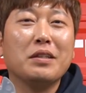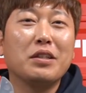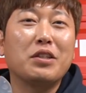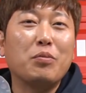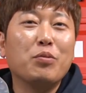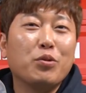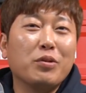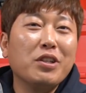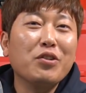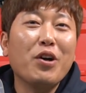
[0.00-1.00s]
이 제품이 좀
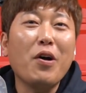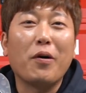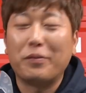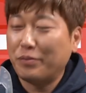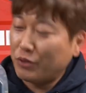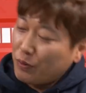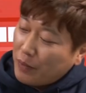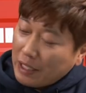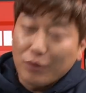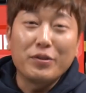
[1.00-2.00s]
크고요,
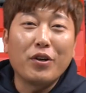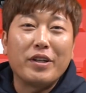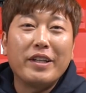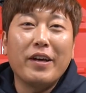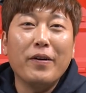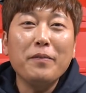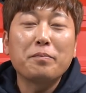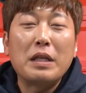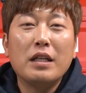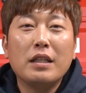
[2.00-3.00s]
좀 많이 좀 들어있네요.
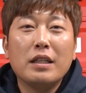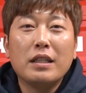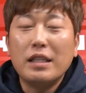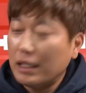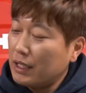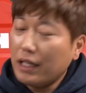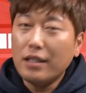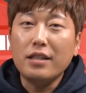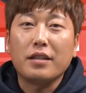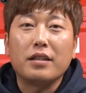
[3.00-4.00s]

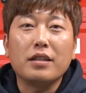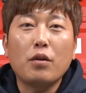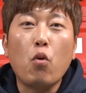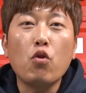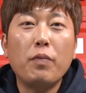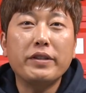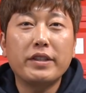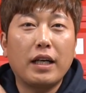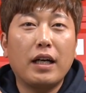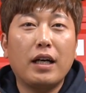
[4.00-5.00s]
일단은 이 공구
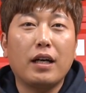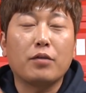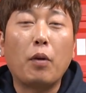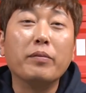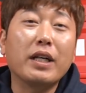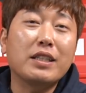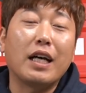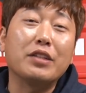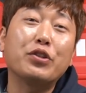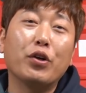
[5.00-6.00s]
박스가
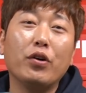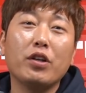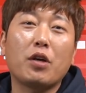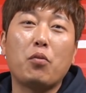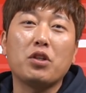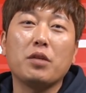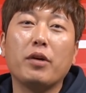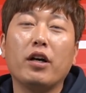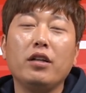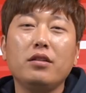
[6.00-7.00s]
범상치 않죠. 이렇게
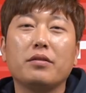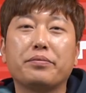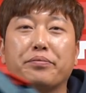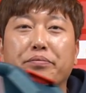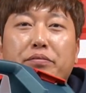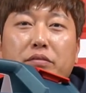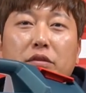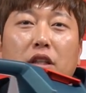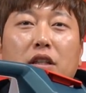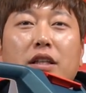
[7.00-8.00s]
보시면
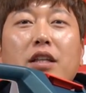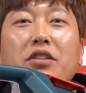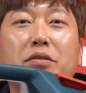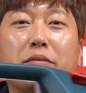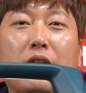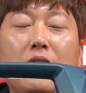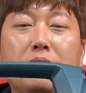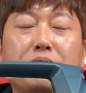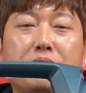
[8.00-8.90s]
이렇게 생겼습니다.